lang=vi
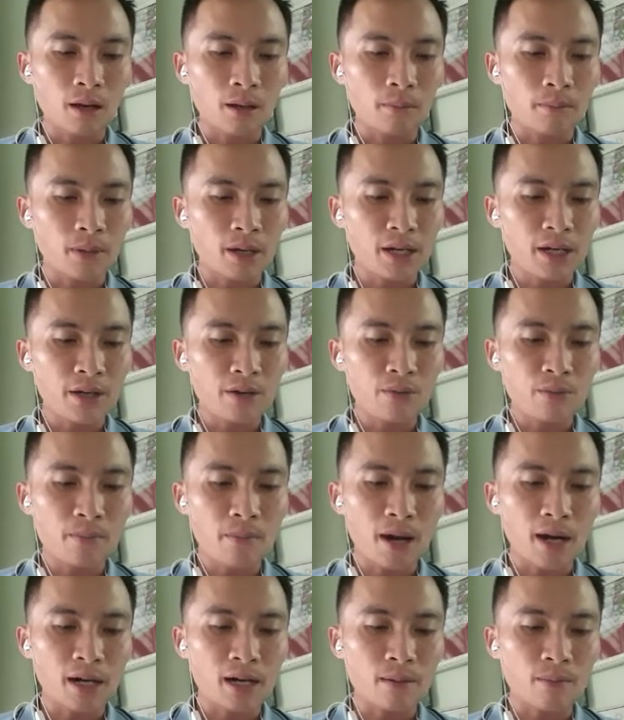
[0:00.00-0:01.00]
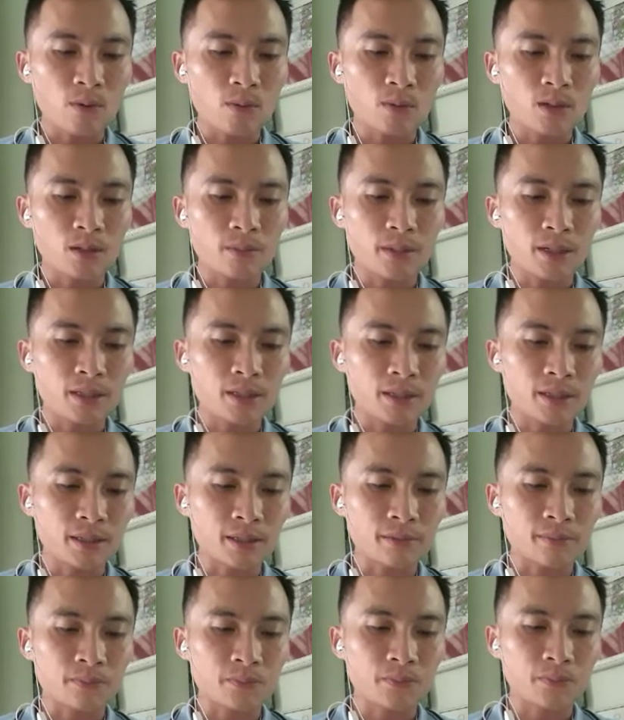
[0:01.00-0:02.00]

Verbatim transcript: Mà nếu bạn là một người bình thường